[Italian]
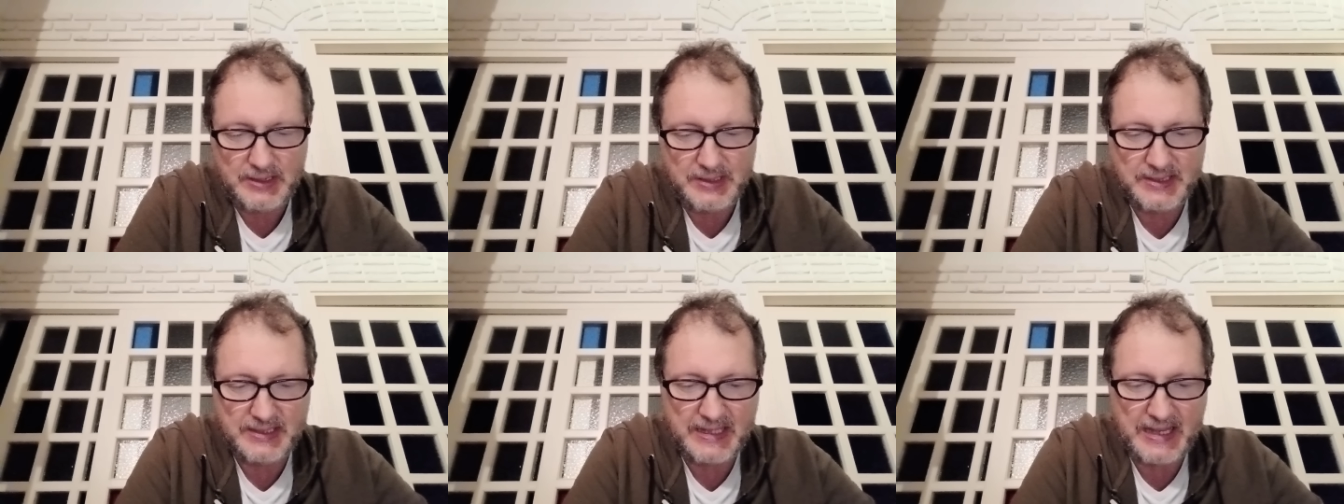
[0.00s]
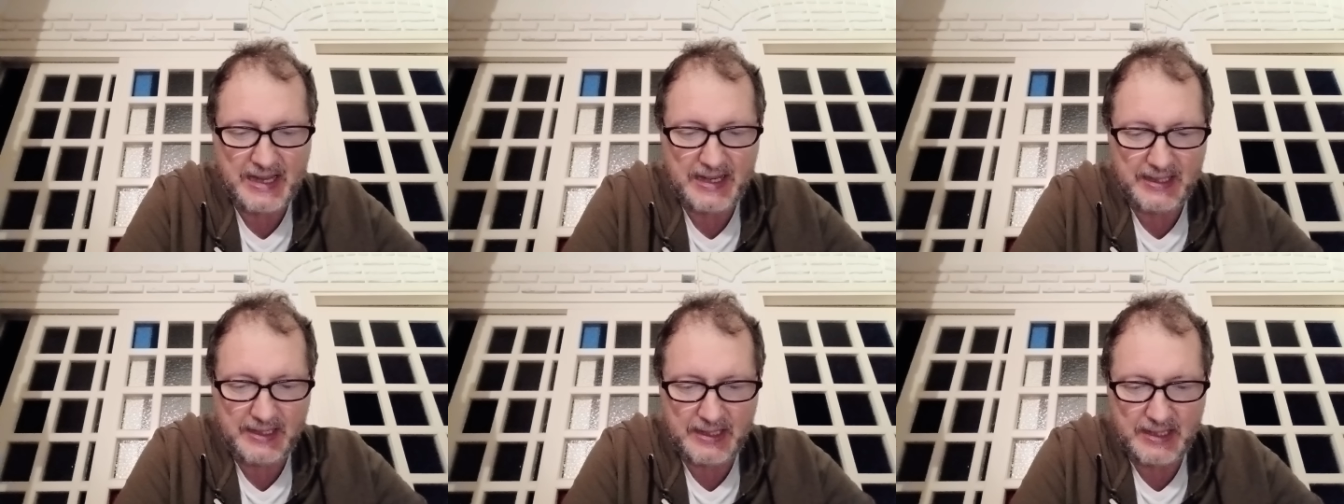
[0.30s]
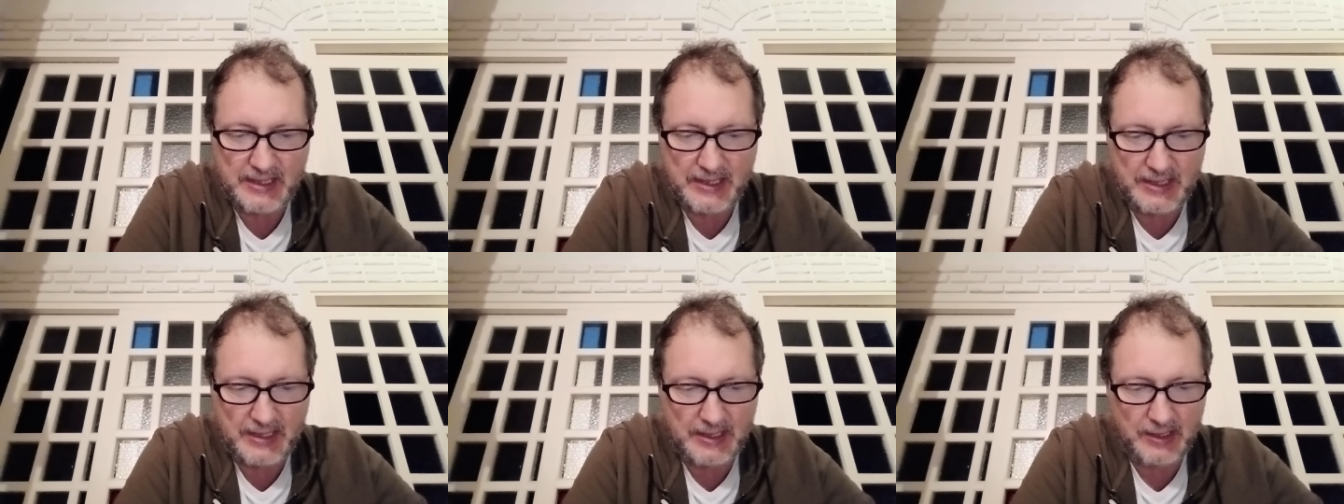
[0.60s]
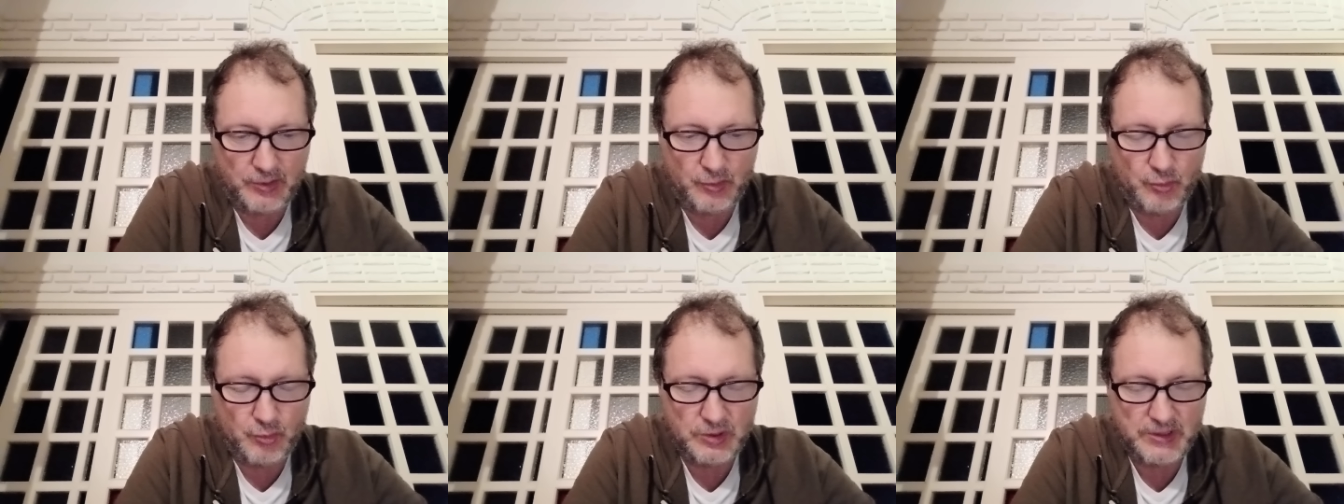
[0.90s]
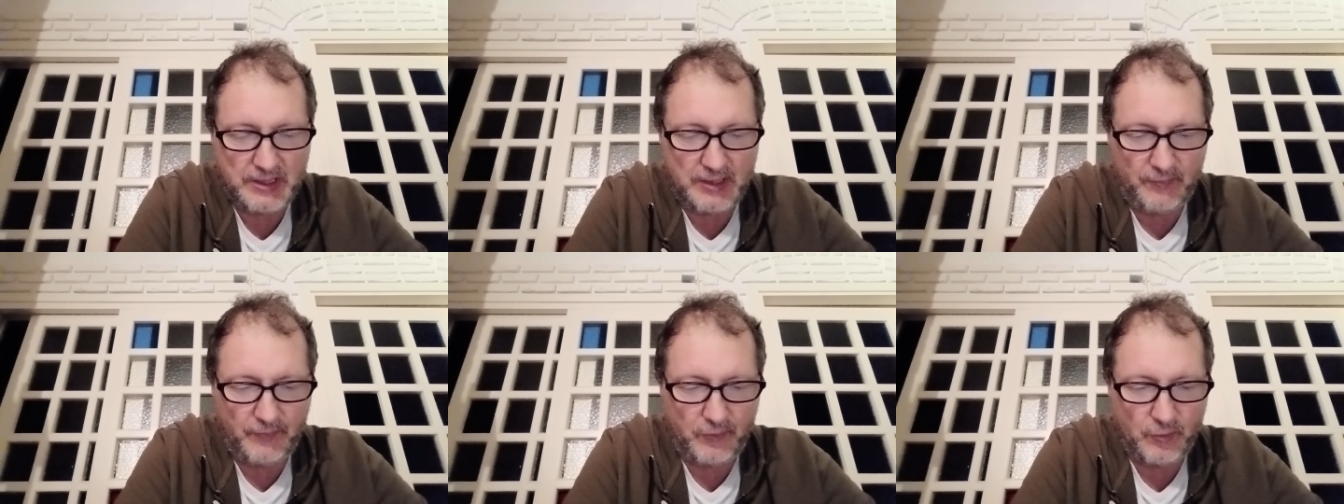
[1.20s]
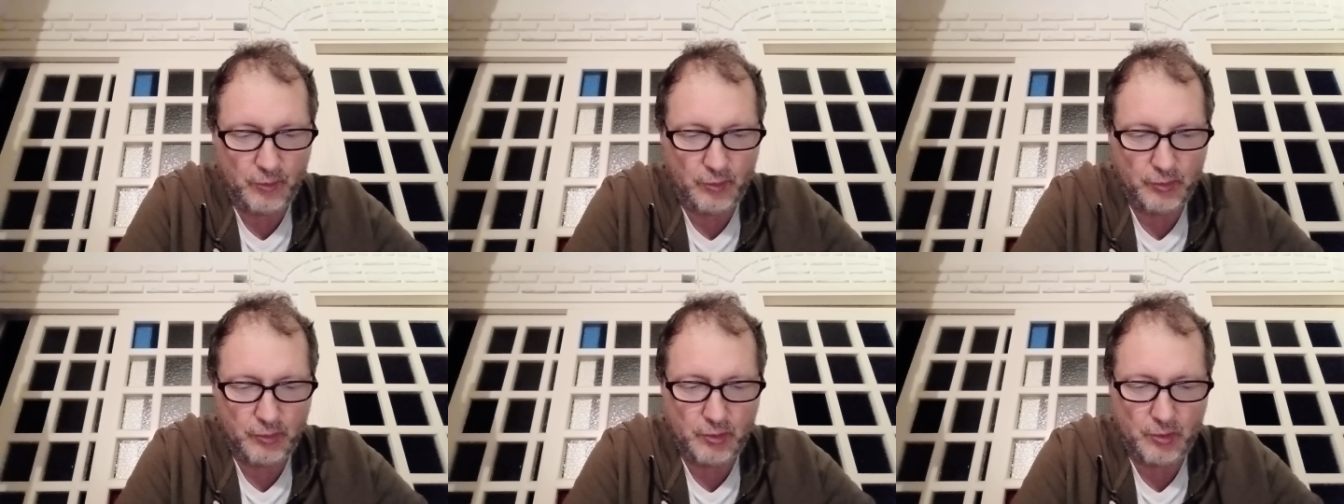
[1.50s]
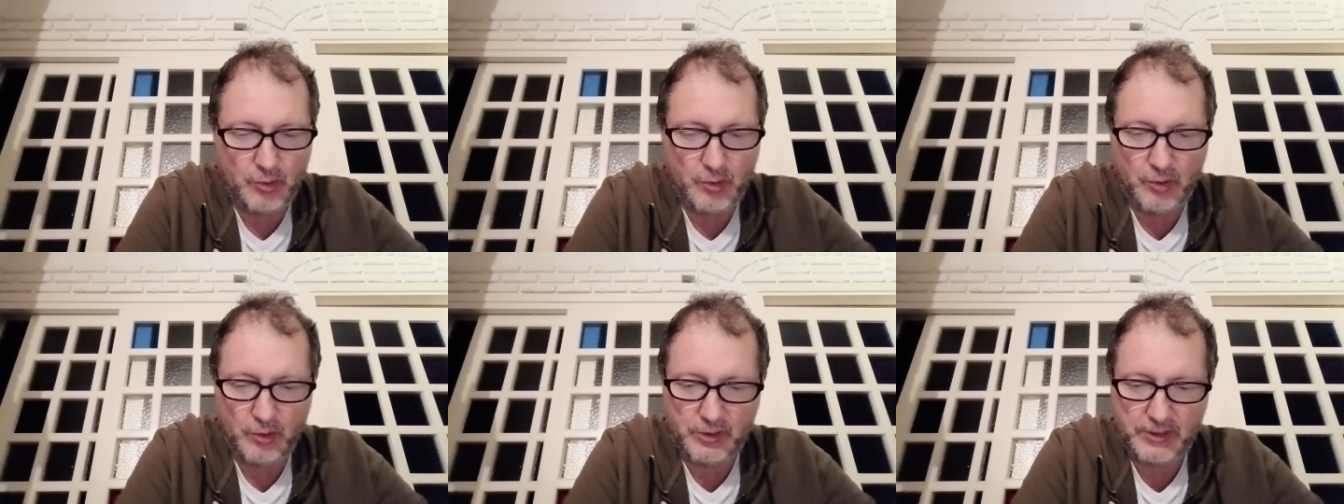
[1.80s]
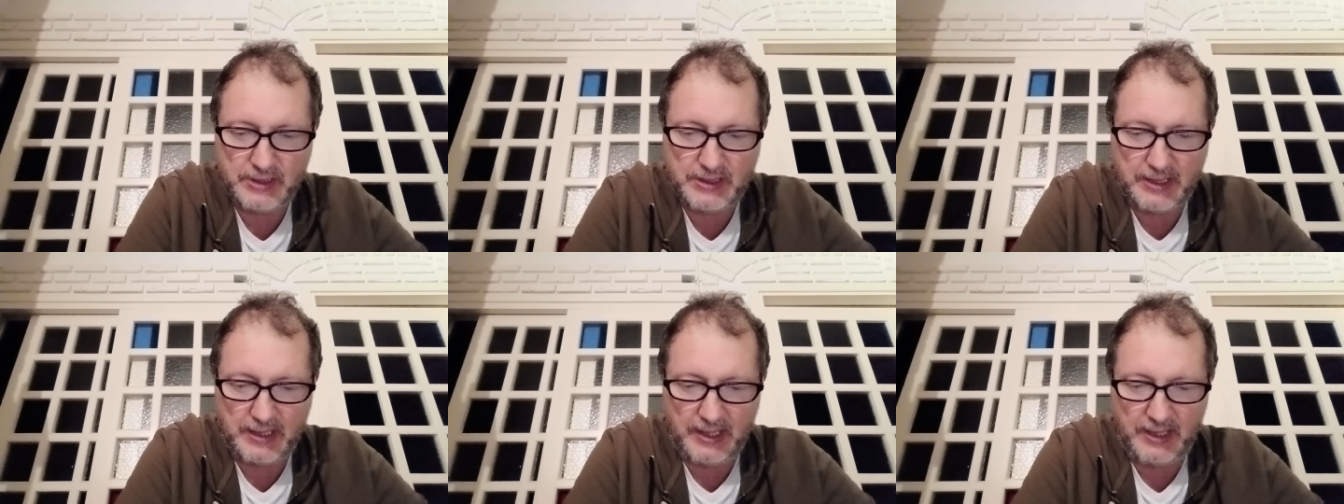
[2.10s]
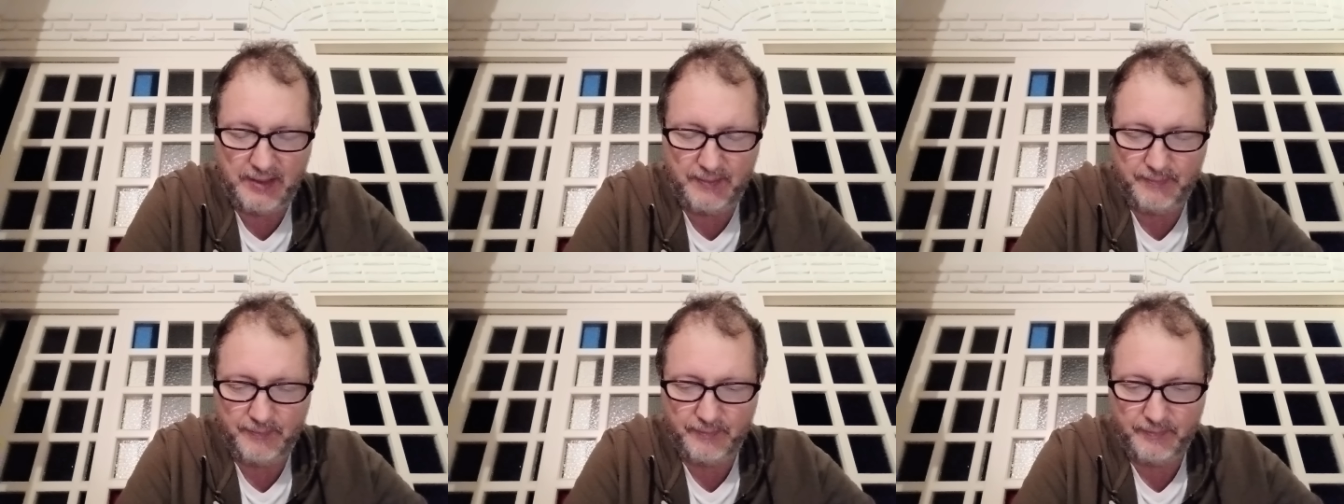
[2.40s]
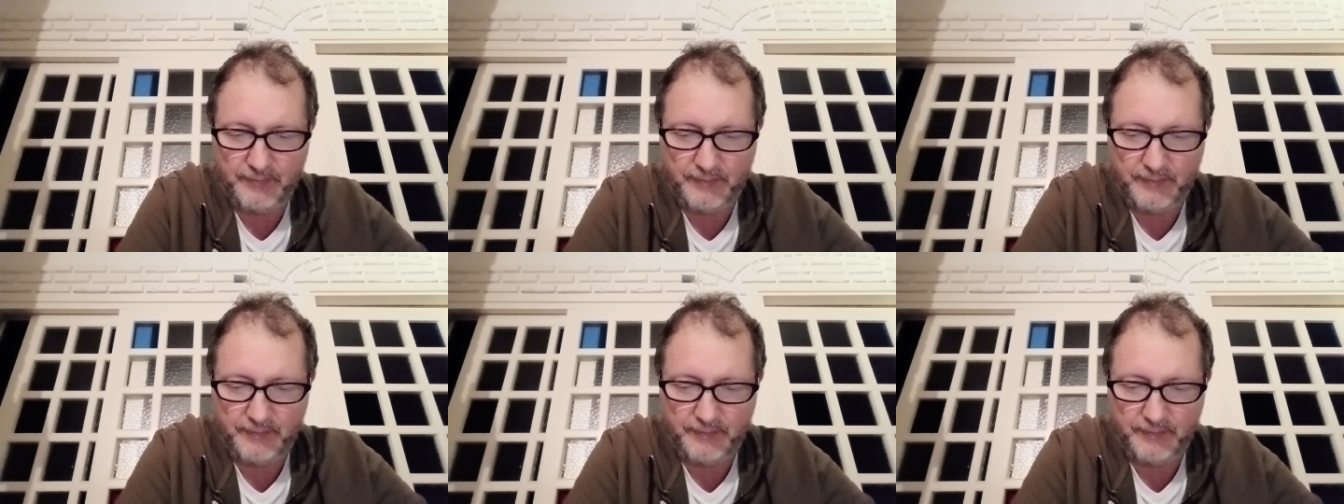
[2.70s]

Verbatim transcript: Zang accusa il fondo OC3,